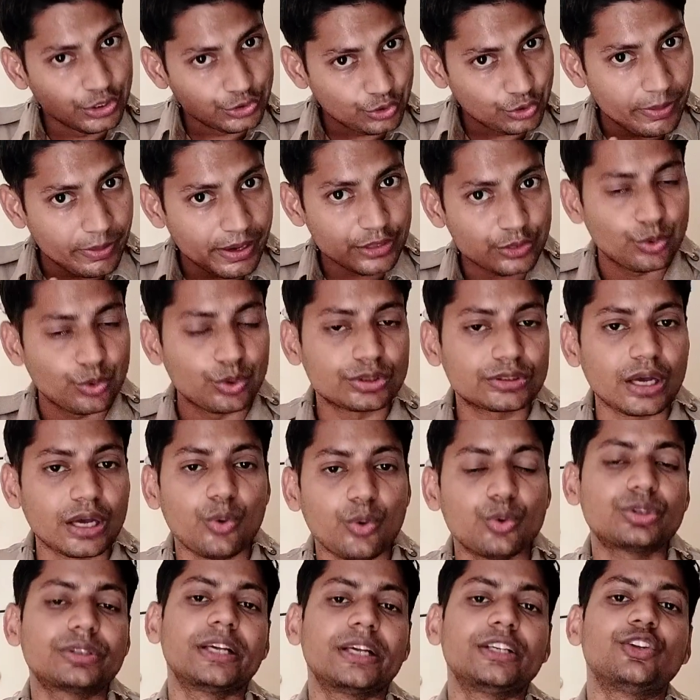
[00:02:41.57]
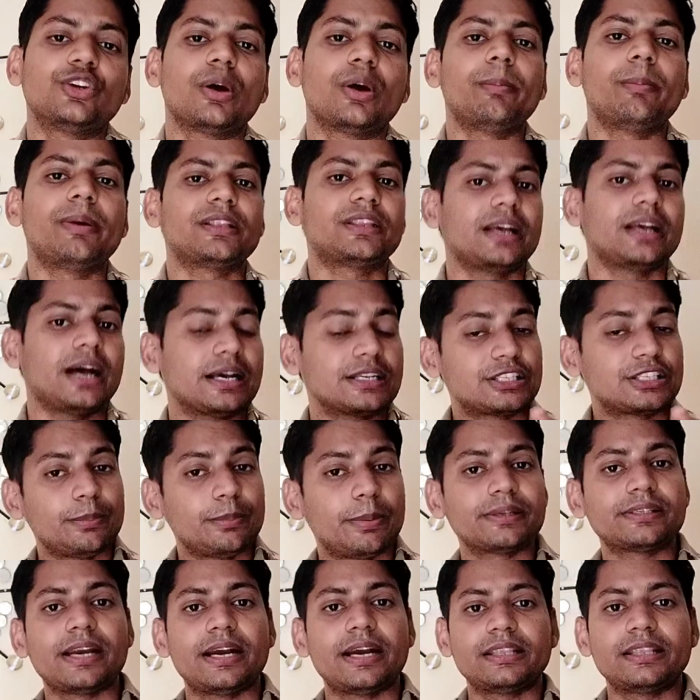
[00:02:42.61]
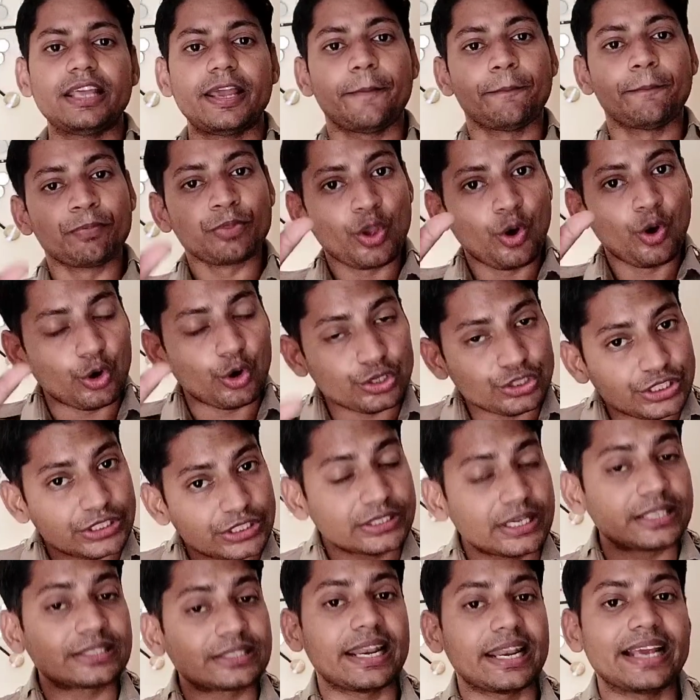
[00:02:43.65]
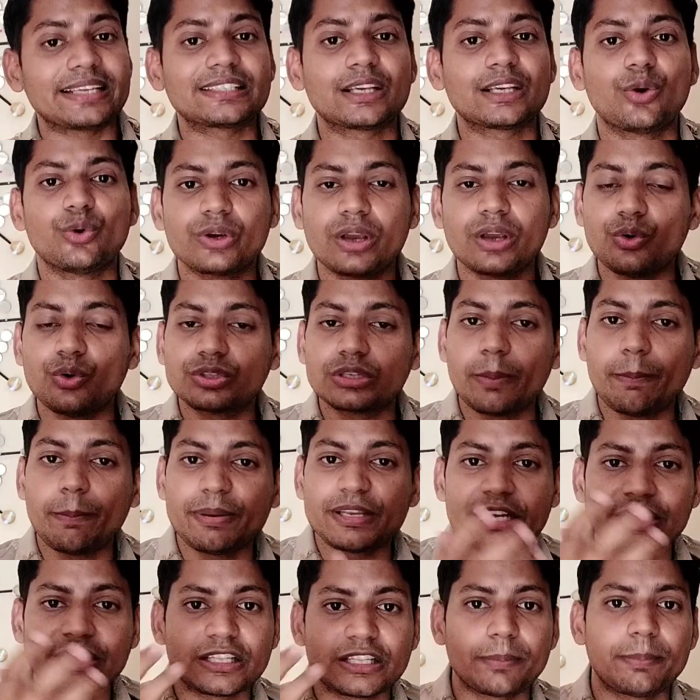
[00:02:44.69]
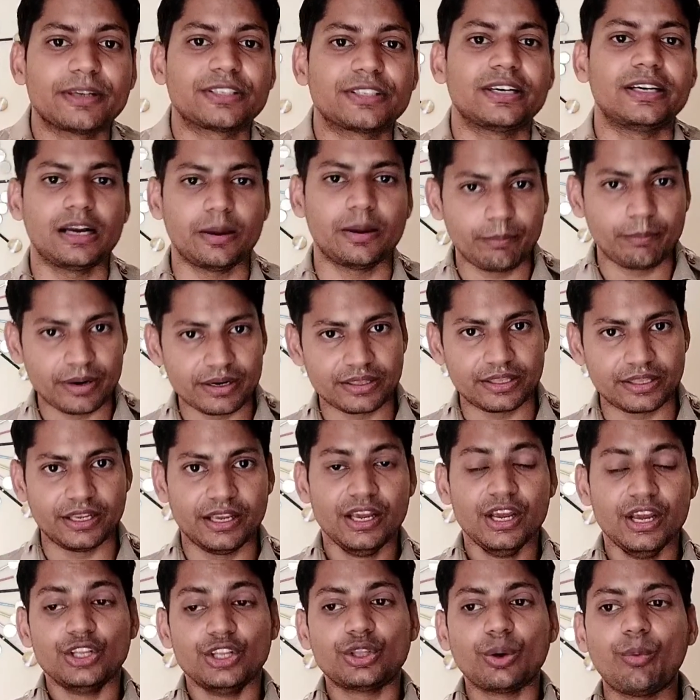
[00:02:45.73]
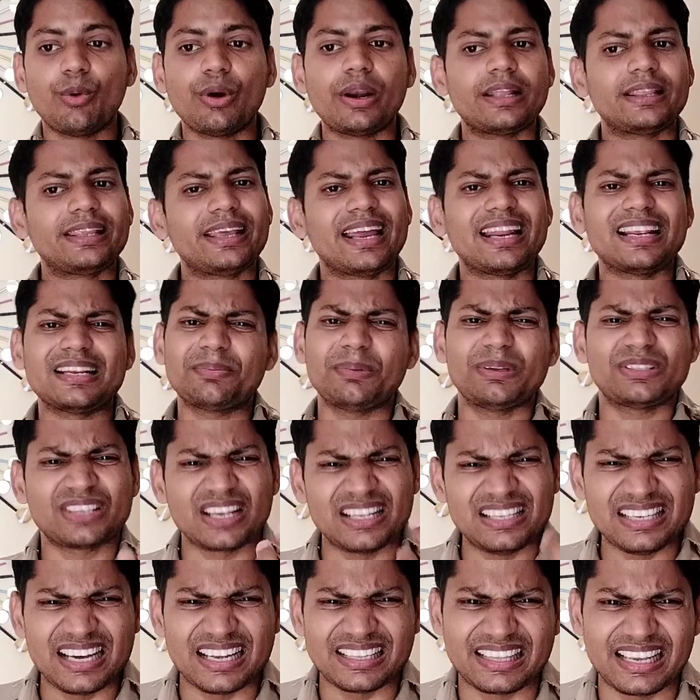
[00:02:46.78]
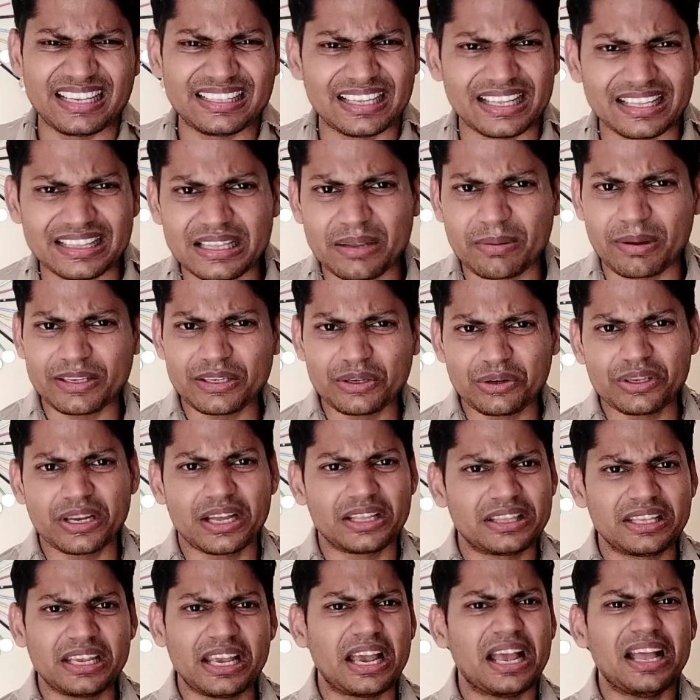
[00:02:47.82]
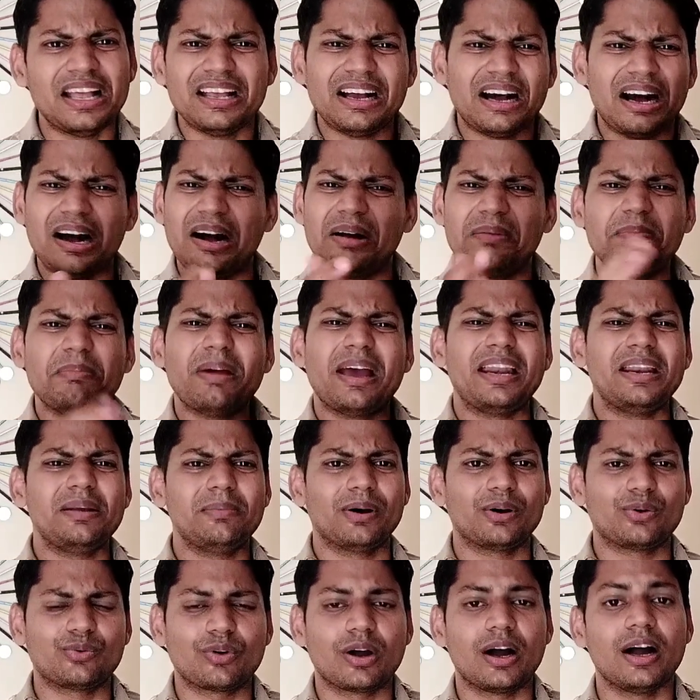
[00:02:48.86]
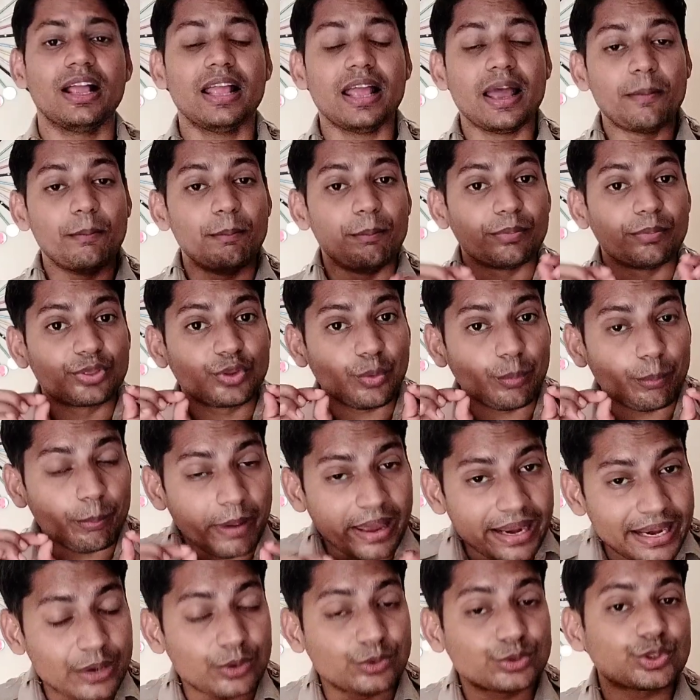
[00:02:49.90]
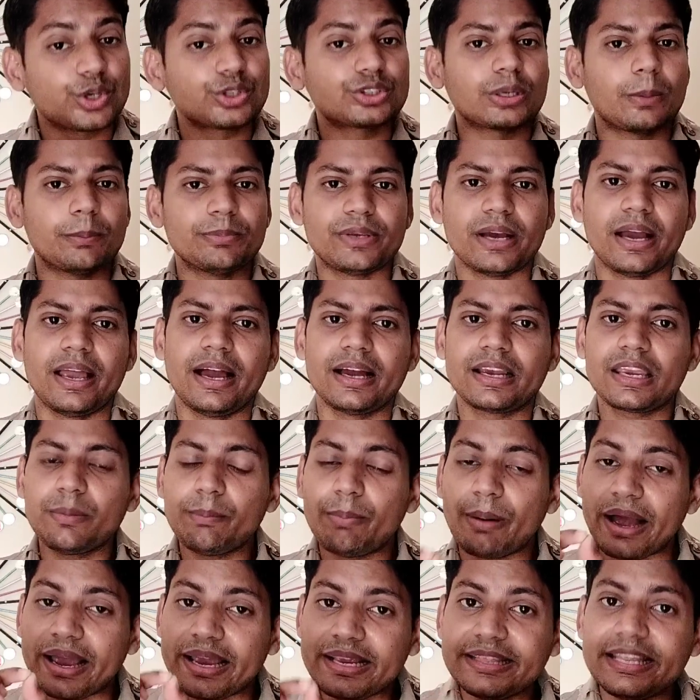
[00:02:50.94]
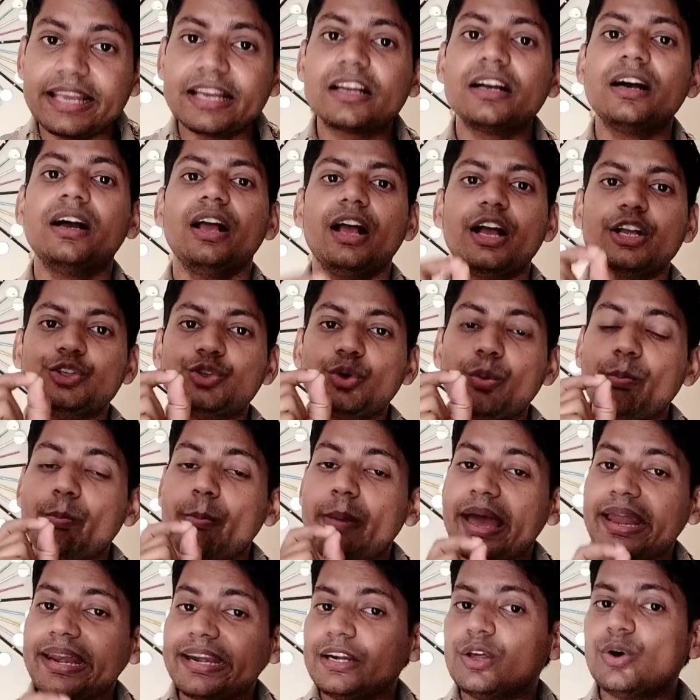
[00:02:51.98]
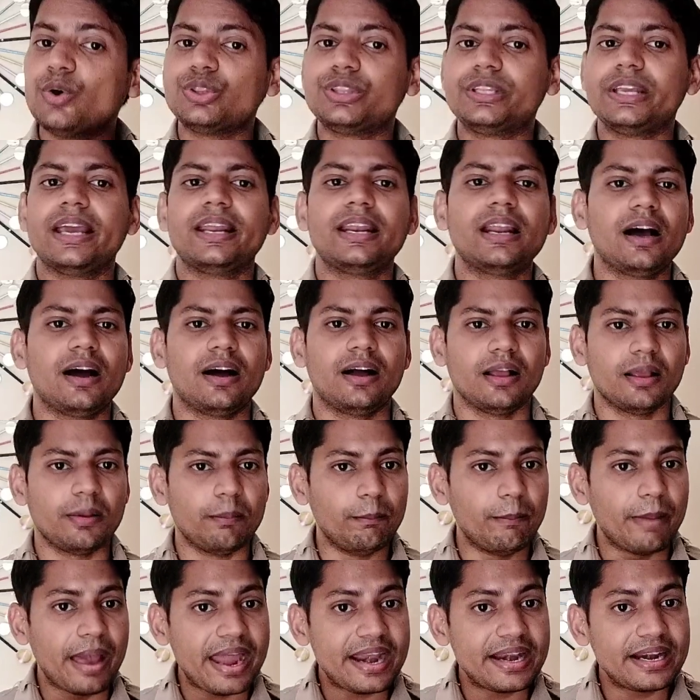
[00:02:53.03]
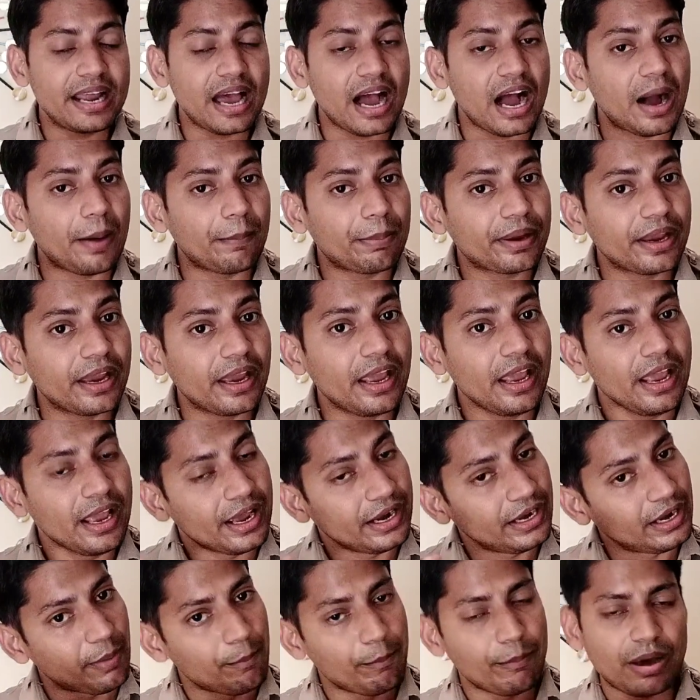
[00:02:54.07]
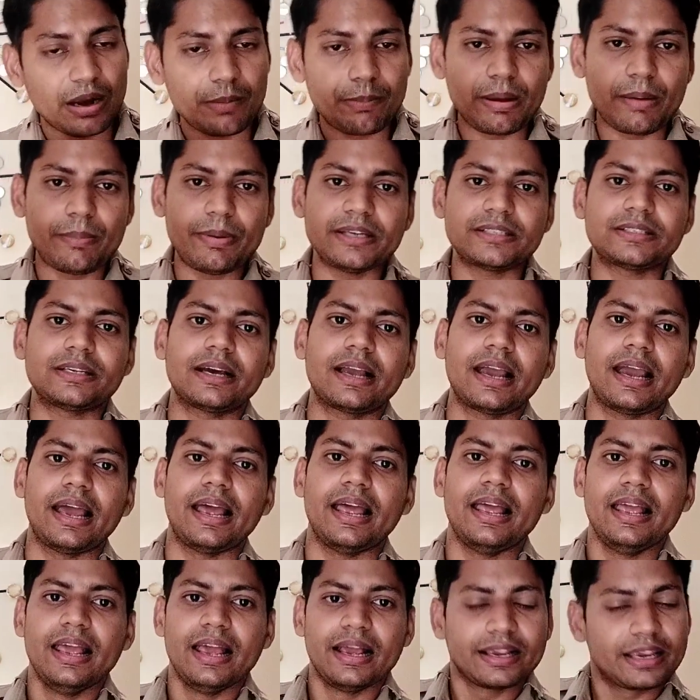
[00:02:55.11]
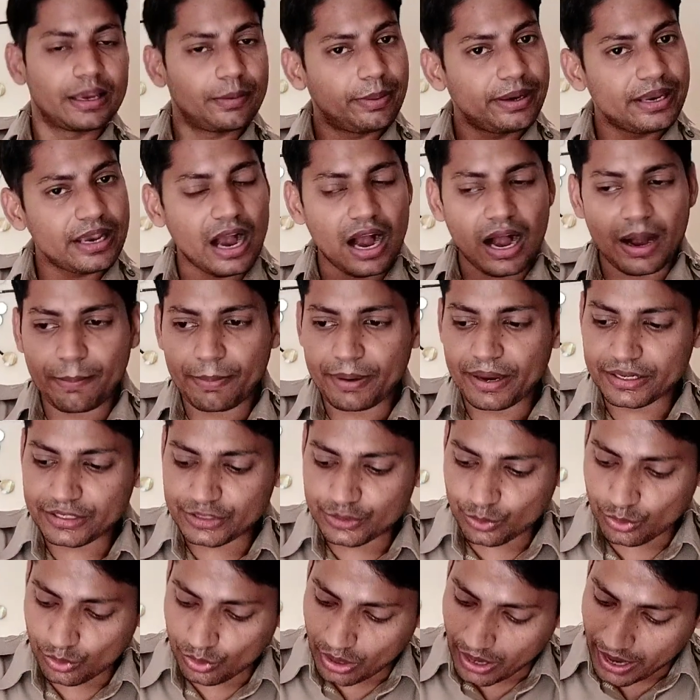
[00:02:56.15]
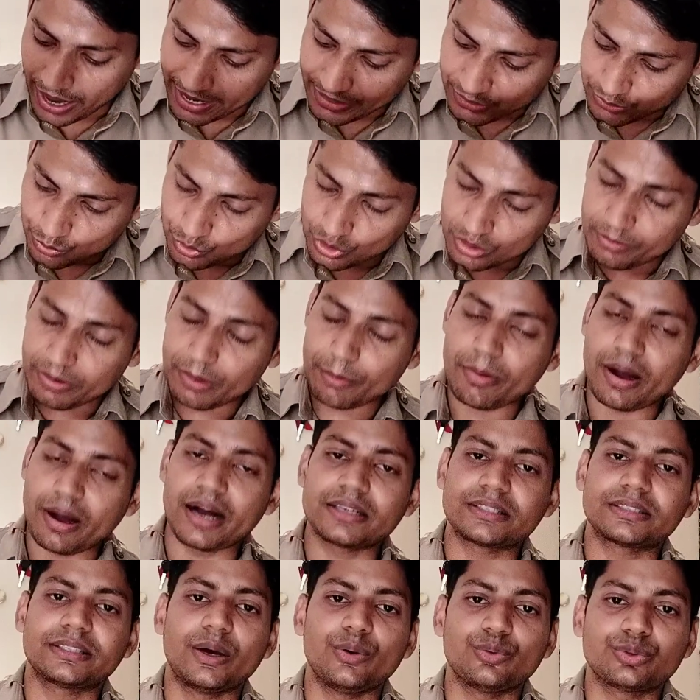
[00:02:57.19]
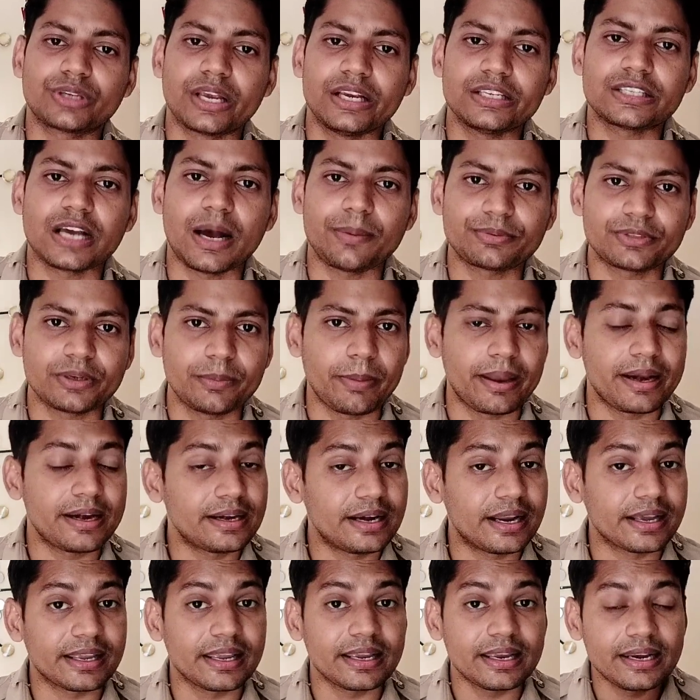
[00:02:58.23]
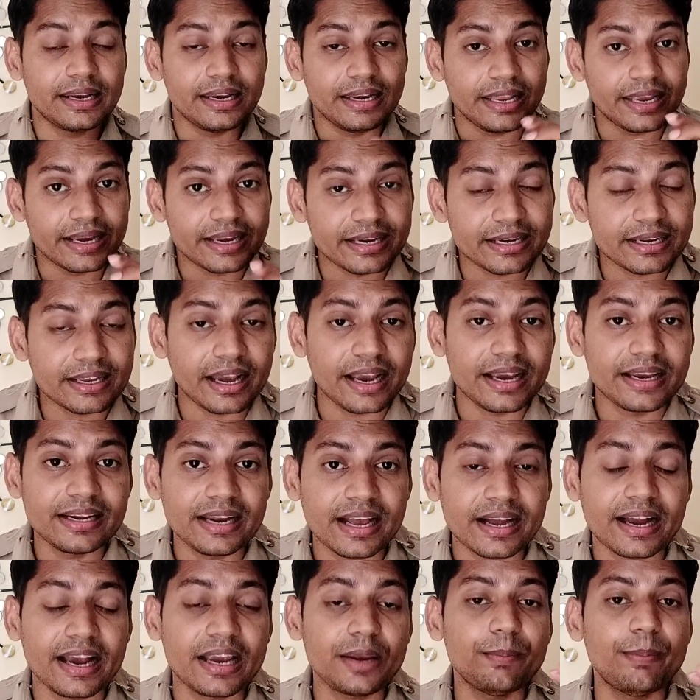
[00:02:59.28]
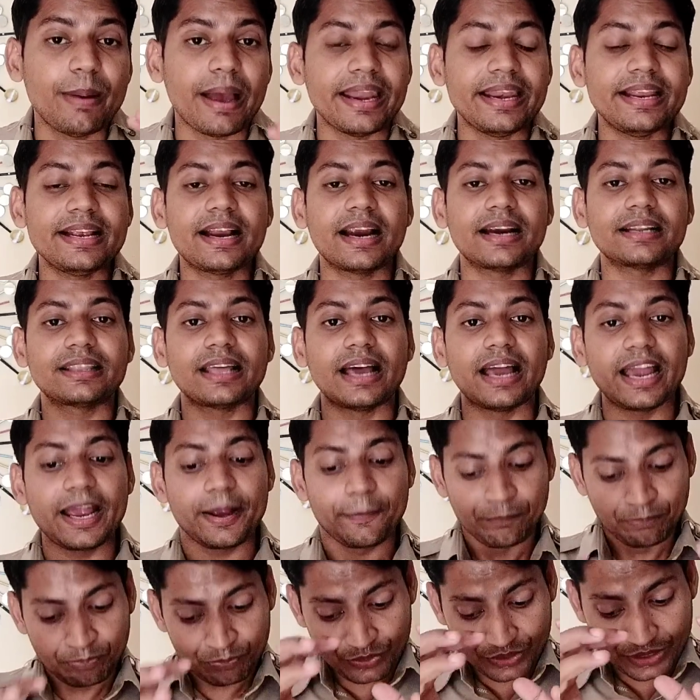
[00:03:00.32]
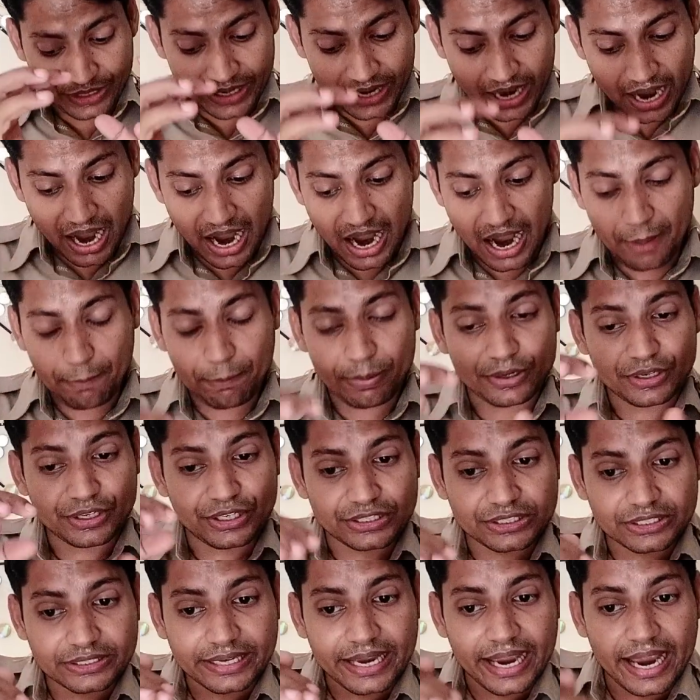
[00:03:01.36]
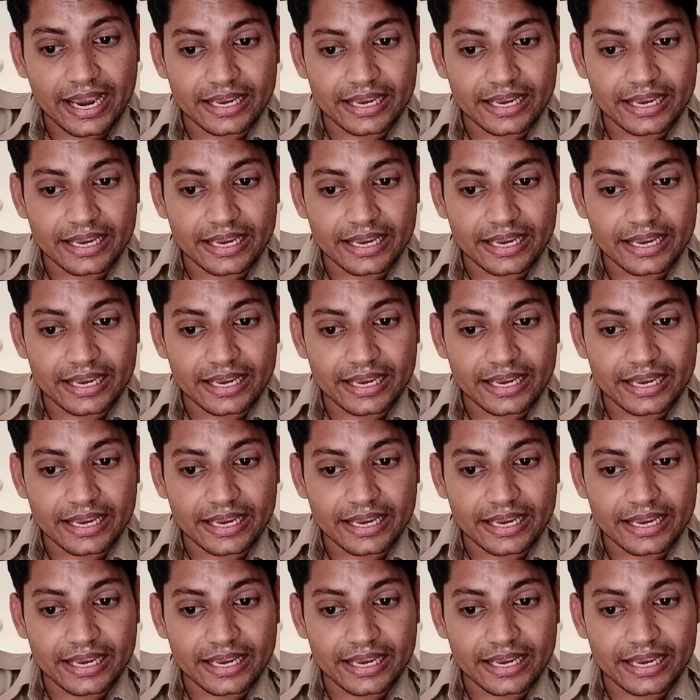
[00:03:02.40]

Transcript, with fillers: जो मेरा दोस्त था उसके जो नंबर थे 80 परसेंट थे और जिसका सिलेक्शन हो गया उसके पिछहत्तर परसेंट नंबर थे तो बोला था यार इसमें चल जाता है धंधेबाजी हो जाती है आ, मैं नहीं भरूंगा तो मैंने उसको समझाया कि भाई देख जो मैरिड होती है ना मैरिड आपके नंबर पे बेशक है कि भाई आपके जो हाई स्कूल में मार्क्स है उसके हिसाब से मेरिट लगेगी लेकिन कहीं ना कहीं बैरी करता है कि आप किस